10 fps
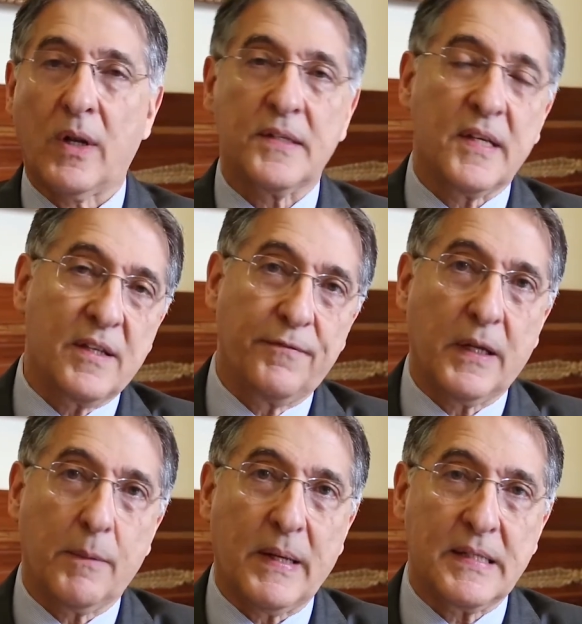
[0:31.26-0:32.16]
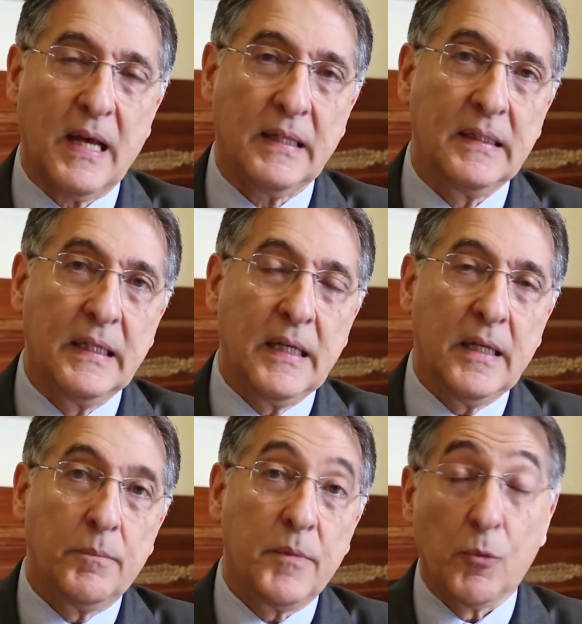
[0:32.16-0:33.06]
O líder do governo na
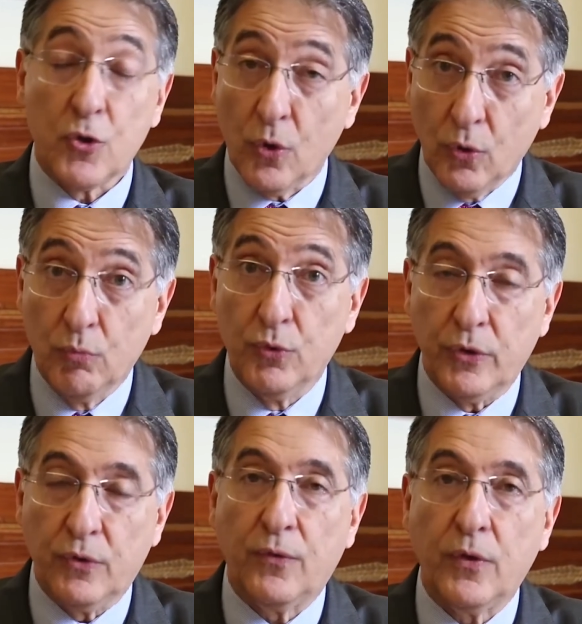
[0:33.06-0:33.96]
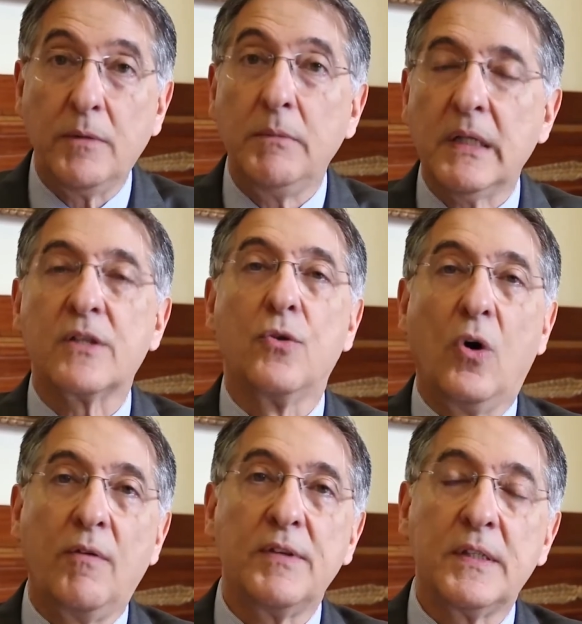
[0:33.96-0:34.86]
Assembleia, Durval Ângelo, concederá
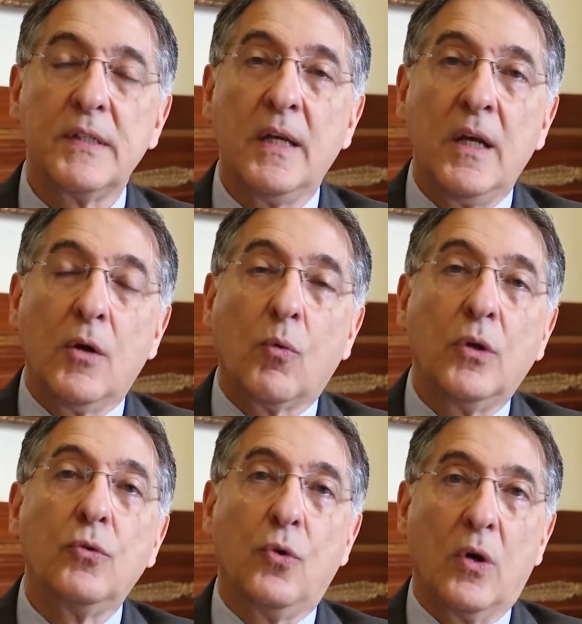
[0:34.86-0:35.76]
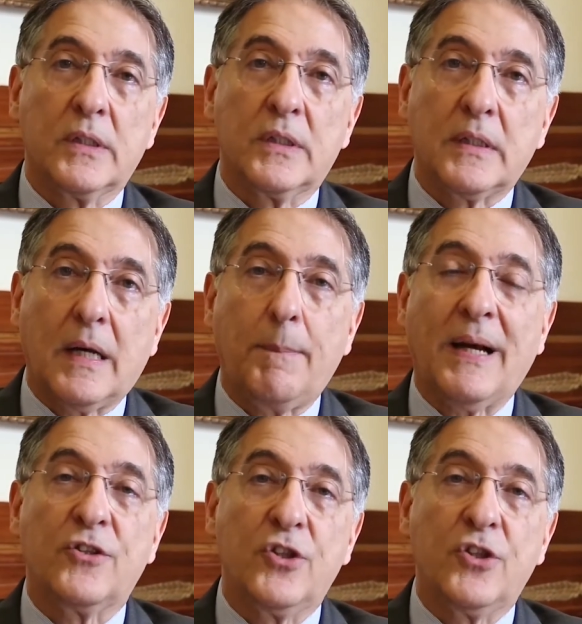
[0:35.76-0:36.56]
uma entrevista coletiva na tarde de hoje.